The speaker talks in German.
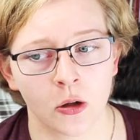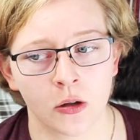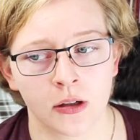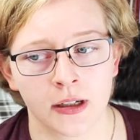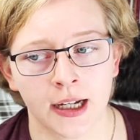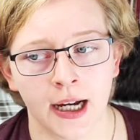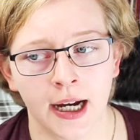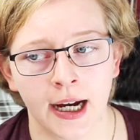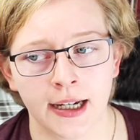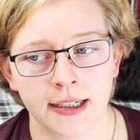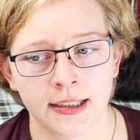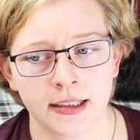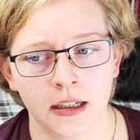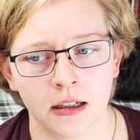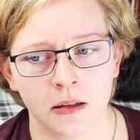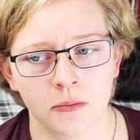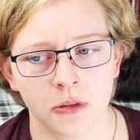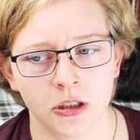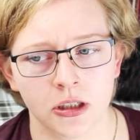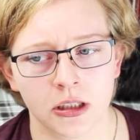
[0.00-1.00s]
ja noch einen
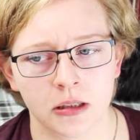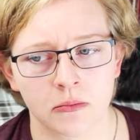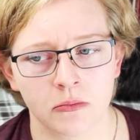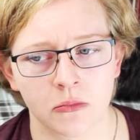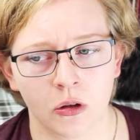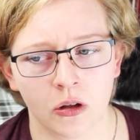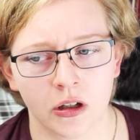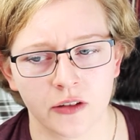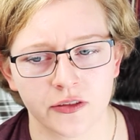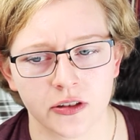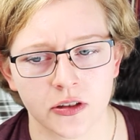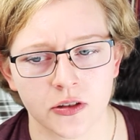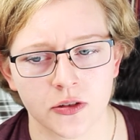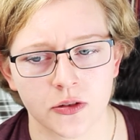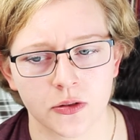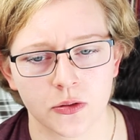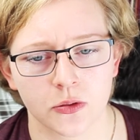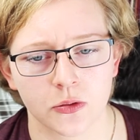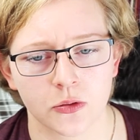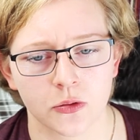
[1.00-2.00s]
Kater, mit dem läuft
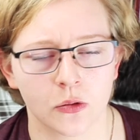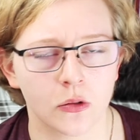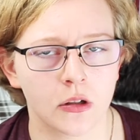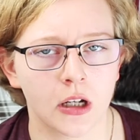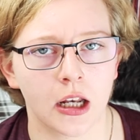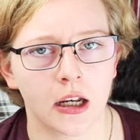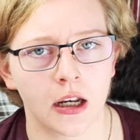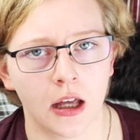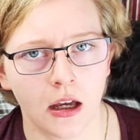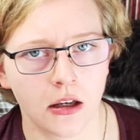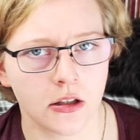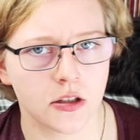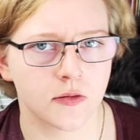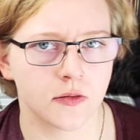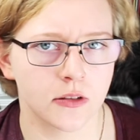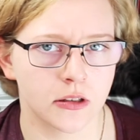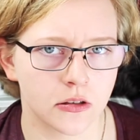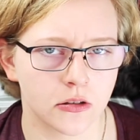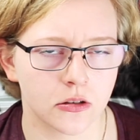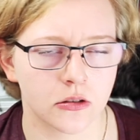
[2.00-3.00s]
es so lala,
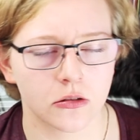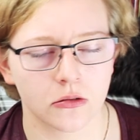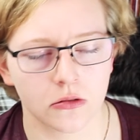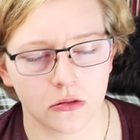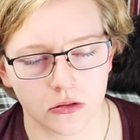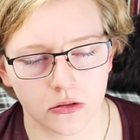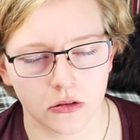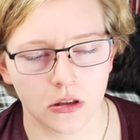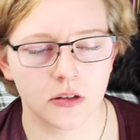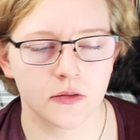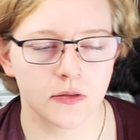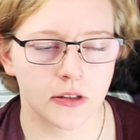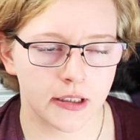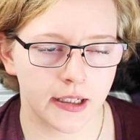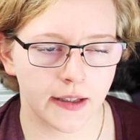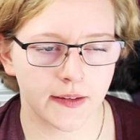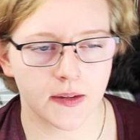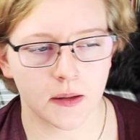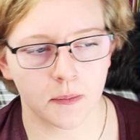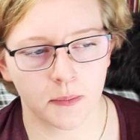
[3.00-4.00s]
es wird, es
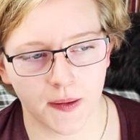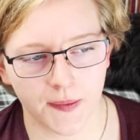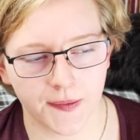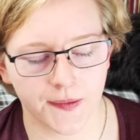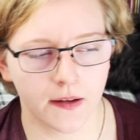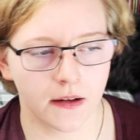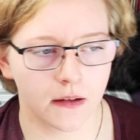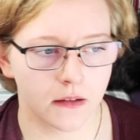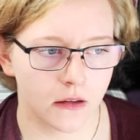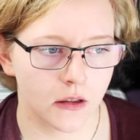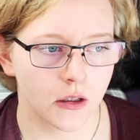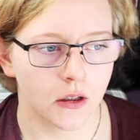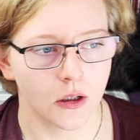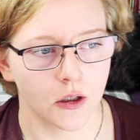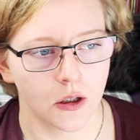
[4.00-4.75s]
wird langsam besser.